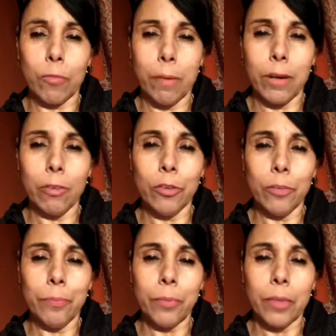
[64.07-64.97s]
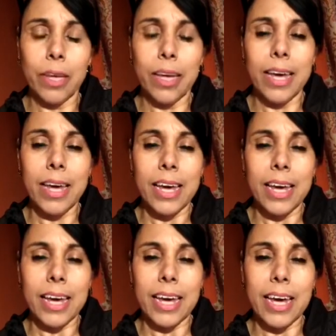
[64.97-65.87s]
sus manos
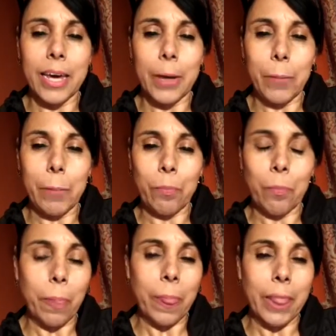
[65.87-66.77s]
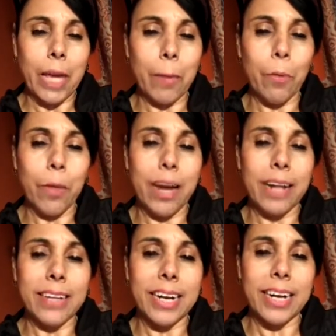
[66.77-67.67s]
y,
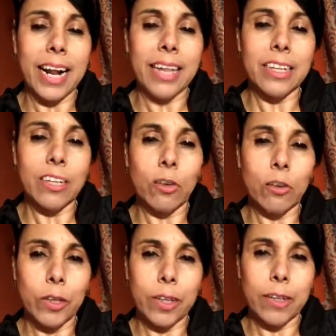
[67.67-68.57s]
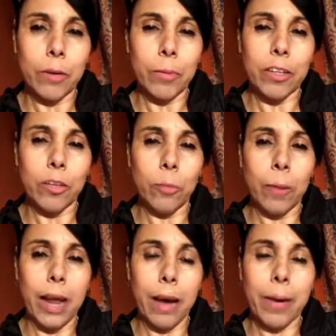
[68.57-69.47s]
poder hacer grandes cosas, como dice su
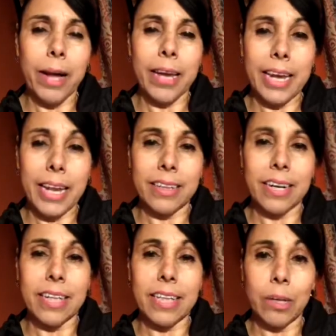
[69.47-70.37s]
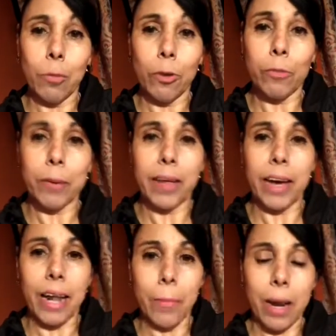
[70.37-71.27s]
palabra, ir a ser discípulos,
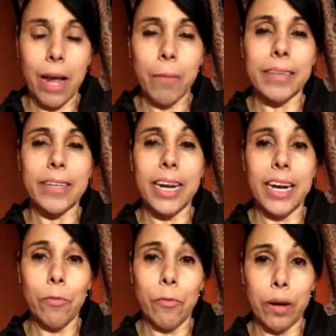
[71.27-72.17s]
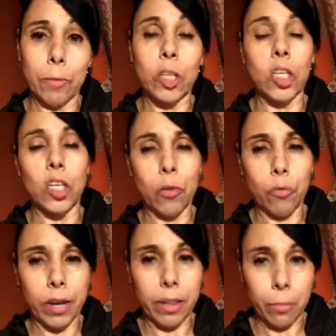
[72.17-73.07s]
predicar la palabra, sanar enfermos y echar
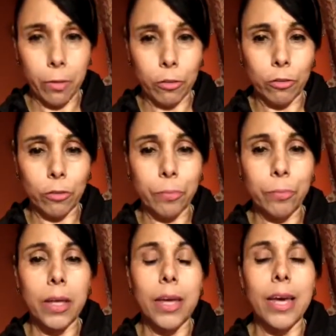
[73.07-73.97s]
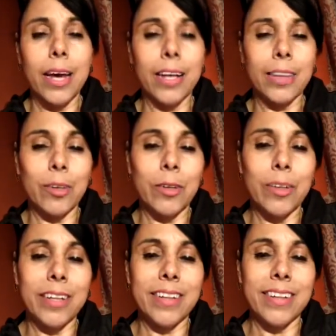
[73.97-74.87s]
fuera demonios.
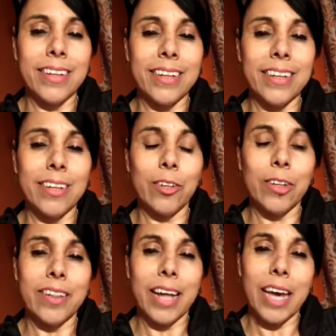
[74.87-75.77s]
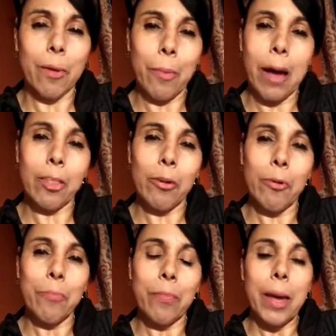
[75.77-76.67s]
Entonces eh, nos está
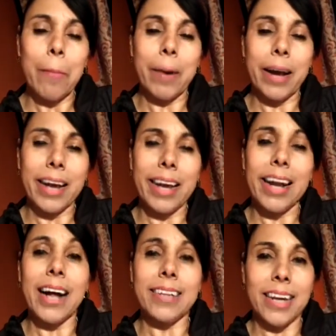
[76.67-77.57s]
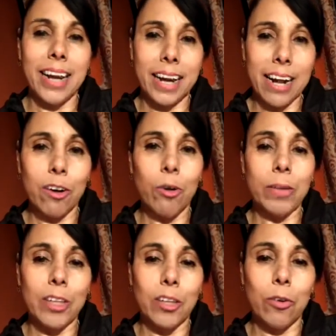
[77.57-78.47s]
equipando para ir a hacer la gran
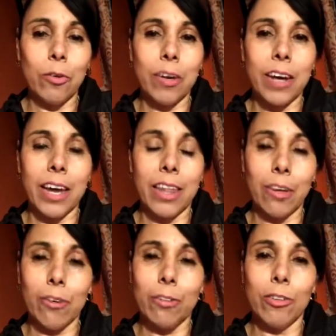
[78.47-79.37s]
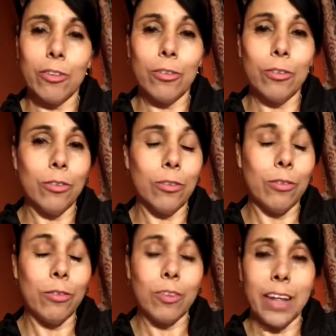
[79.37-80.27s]
comisión que Dios mm,
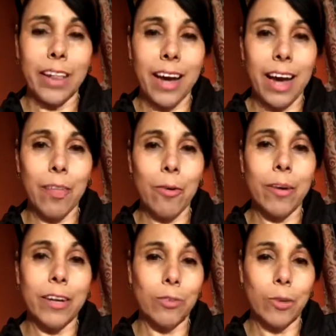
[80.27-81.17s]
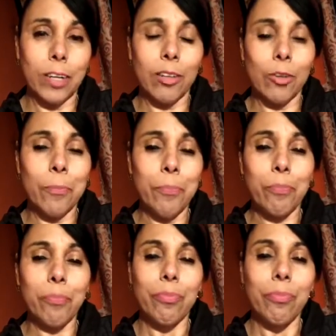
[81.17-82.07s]
nos ha dejado, Jesucristo,
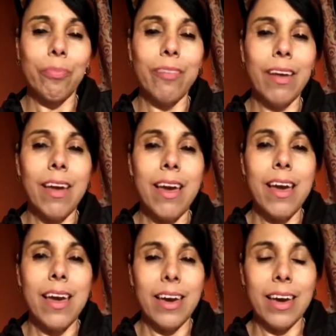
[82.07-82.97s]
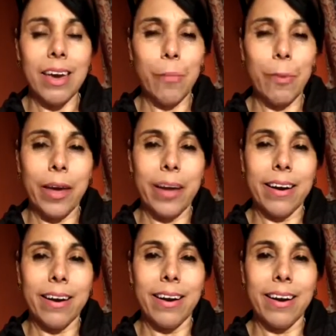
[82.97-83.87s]
y
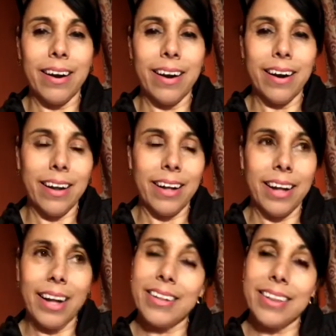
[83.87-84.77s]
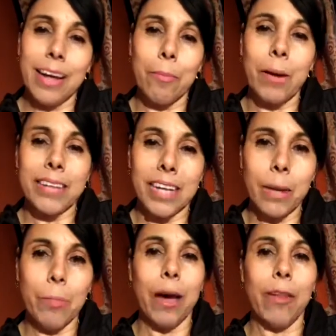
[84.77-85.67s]
poder eh, estar más
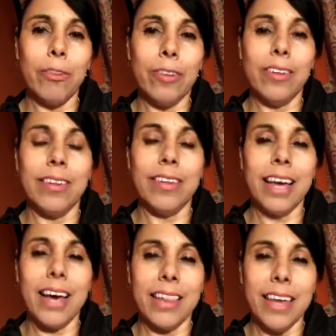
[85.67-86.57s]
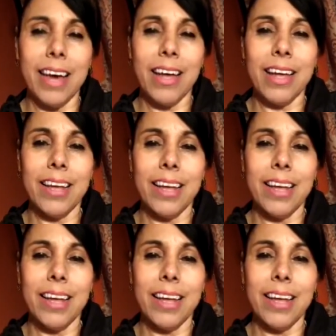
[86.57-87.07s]
equipados día a día